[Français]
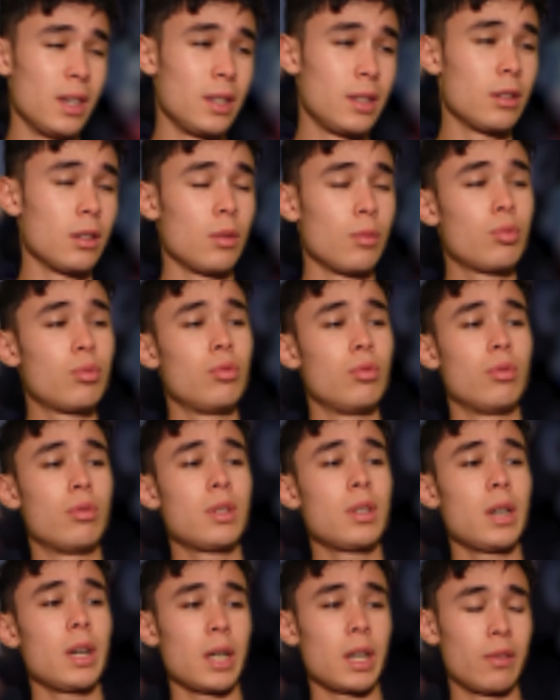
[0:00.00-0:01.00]
et qui en plus de
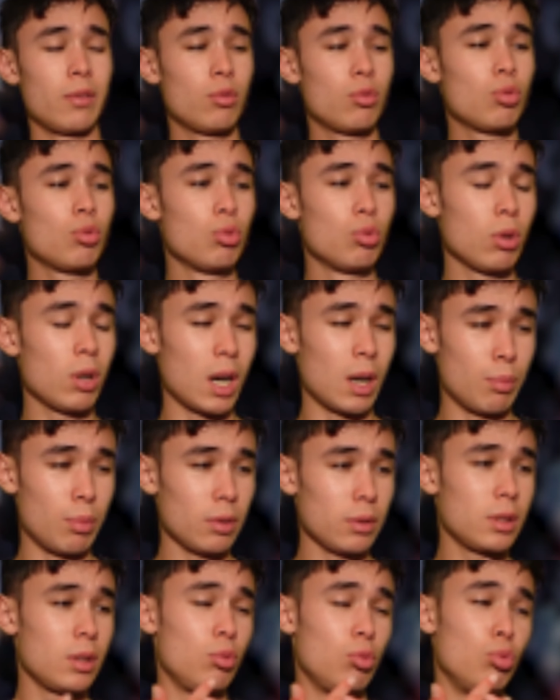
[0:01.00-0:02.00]
ça arrive toujours à
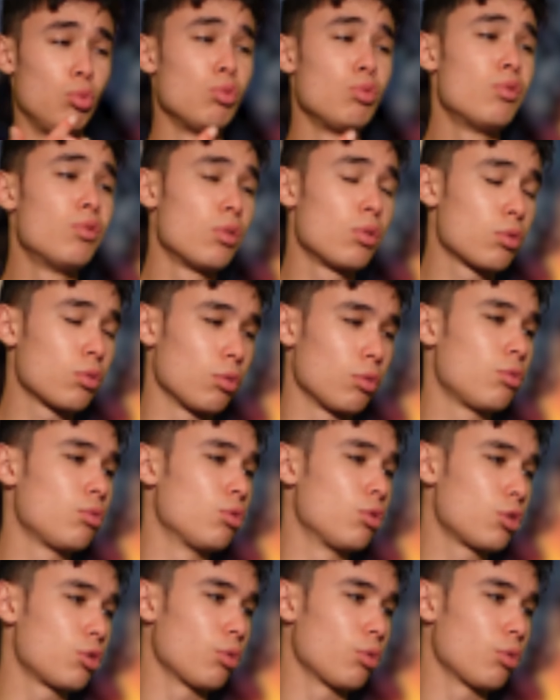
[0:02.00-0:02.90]
apporter du nouveau contenu aux